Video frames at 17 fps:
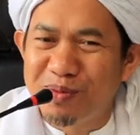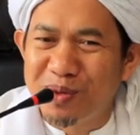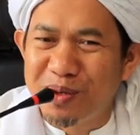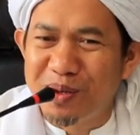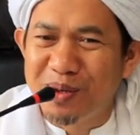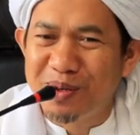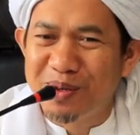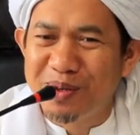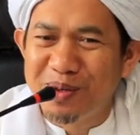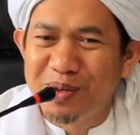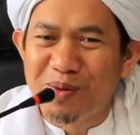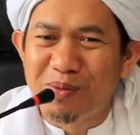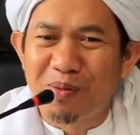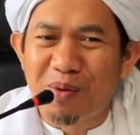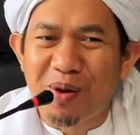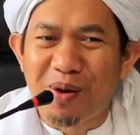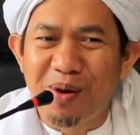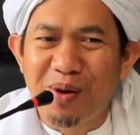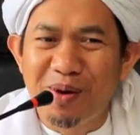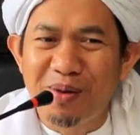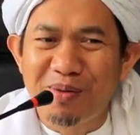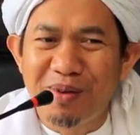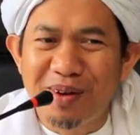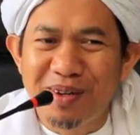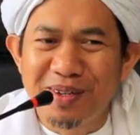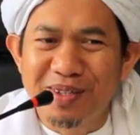ya mahal
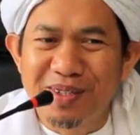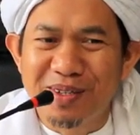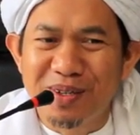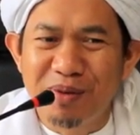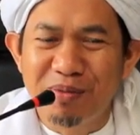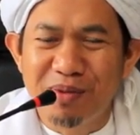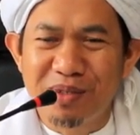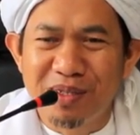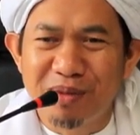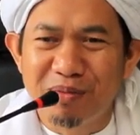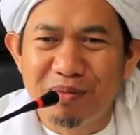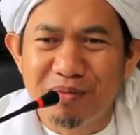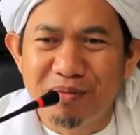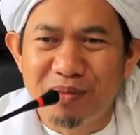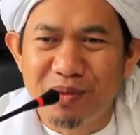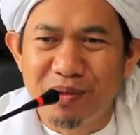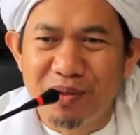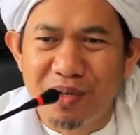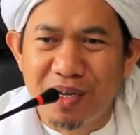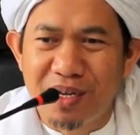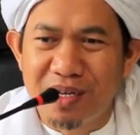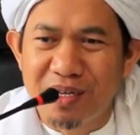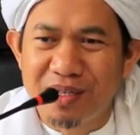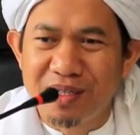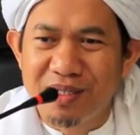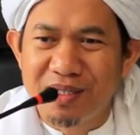banget oh bisa
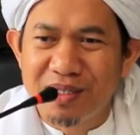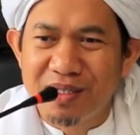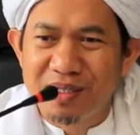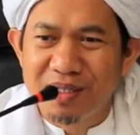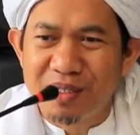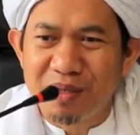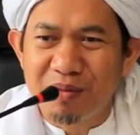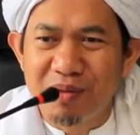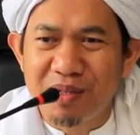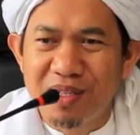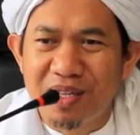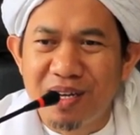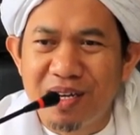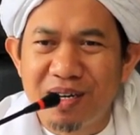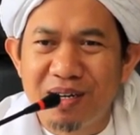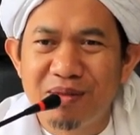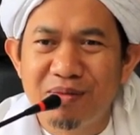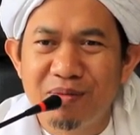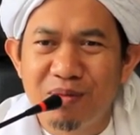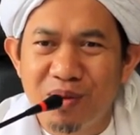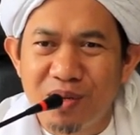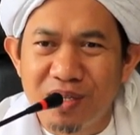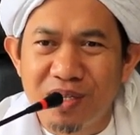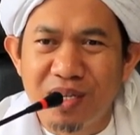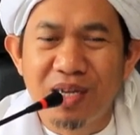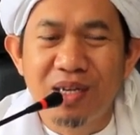mudah sebentar
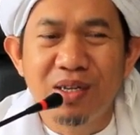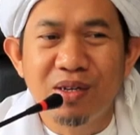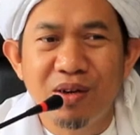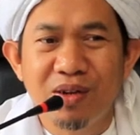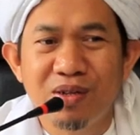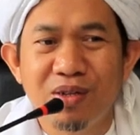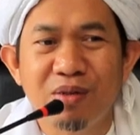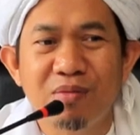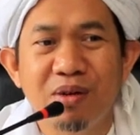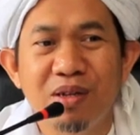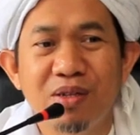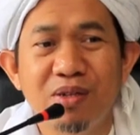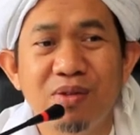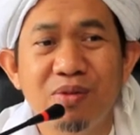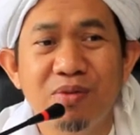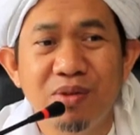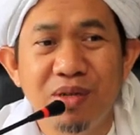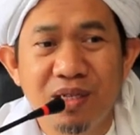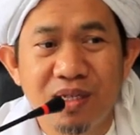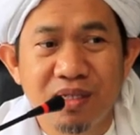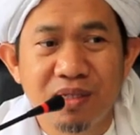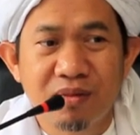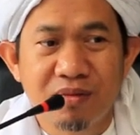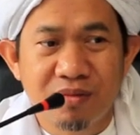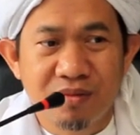boleh jadi Allah bantuin